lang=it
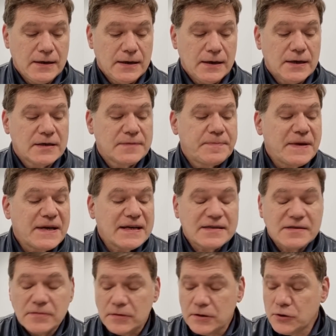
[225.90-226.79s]

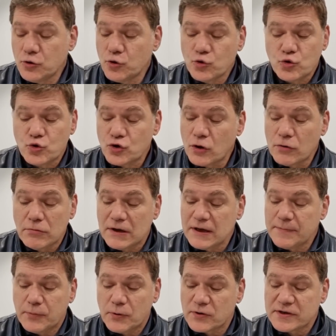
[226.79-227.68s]
Spiegazioni non so
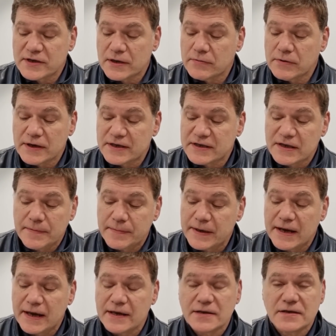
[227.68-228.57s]
quali possano essere,
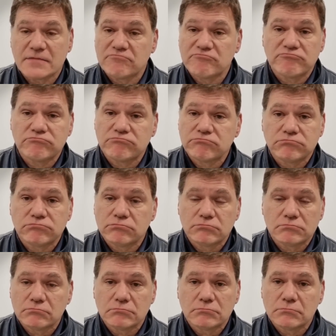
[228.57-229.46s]
perché, mm,
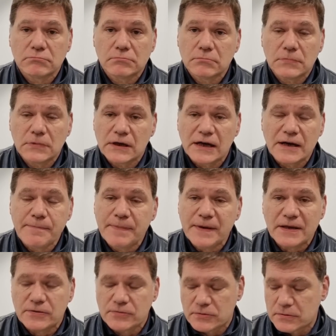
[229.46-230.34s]

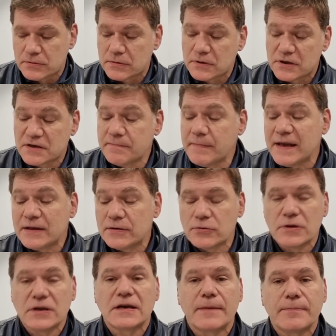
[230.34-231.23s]
ripeto,
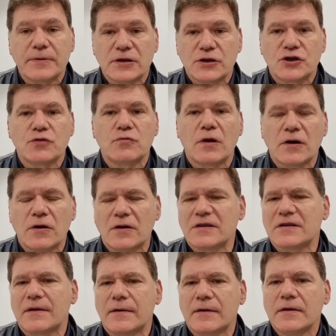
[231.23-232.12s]
smetto di capirci
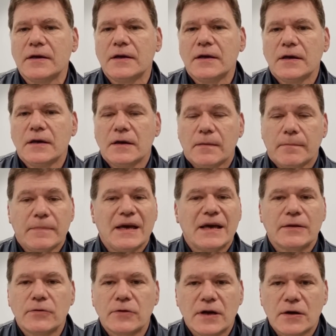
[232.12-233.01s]
qualcosa. Mi
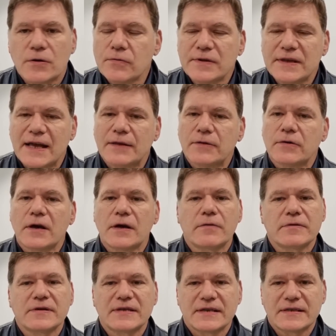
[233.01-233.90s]
hanno raccontato che in
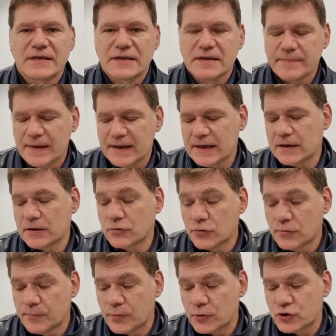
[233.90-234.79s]
questa settimana il
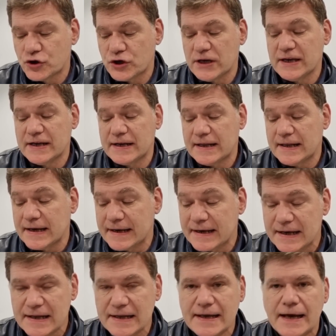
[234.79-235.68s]
gruppo c'era, la
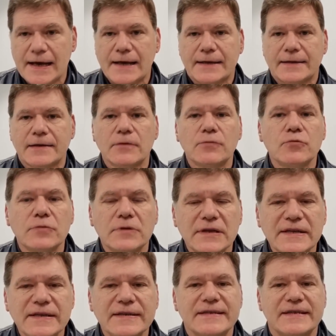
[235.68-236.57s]
grigliata,
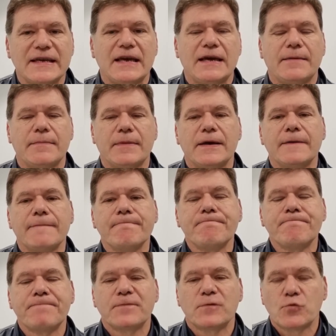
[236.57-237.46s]
tutti insieme,
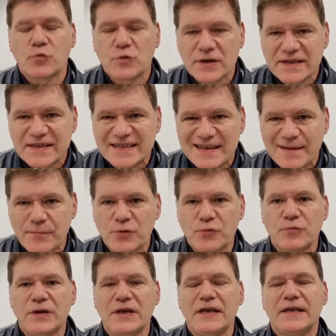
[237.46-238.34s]
tutti insieme
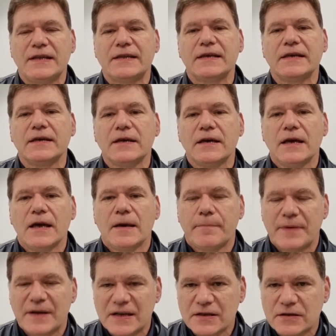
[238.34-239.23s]
uniti,
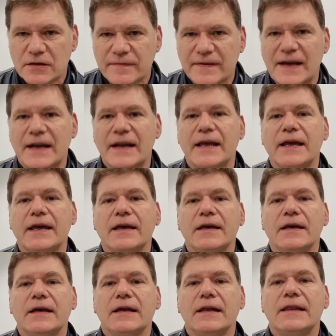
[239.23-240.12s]
per ritrovare
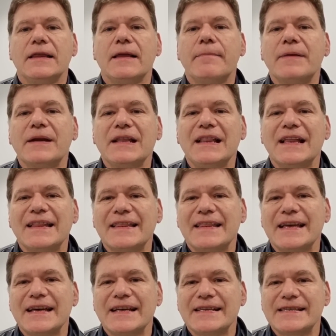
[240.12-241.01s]
la
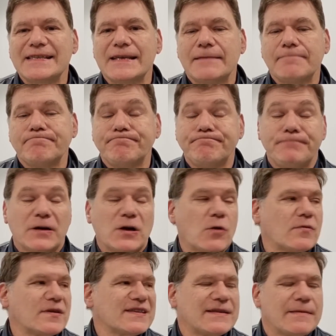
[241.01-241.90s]
brillantezza,
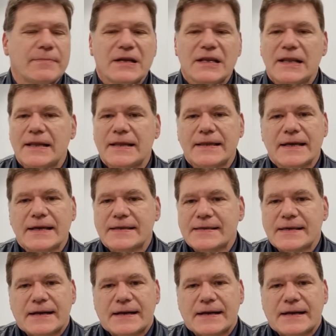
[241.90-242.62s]
però questa brillantezza